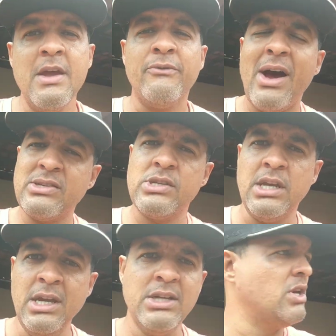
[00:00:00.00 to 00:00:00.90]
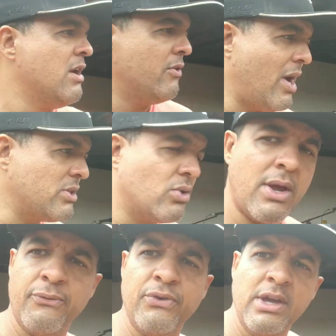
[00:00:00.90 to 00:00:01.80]
Faz o seguinte, faz o que
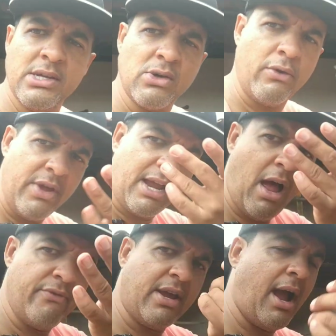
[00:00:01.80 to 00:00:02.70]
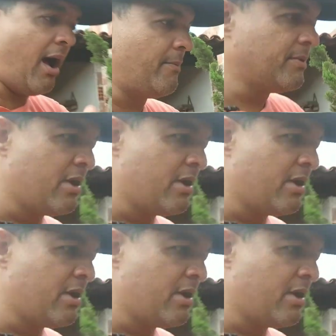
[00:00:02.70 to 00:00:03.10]
eu fiz, ó. Vem cá, vem cá.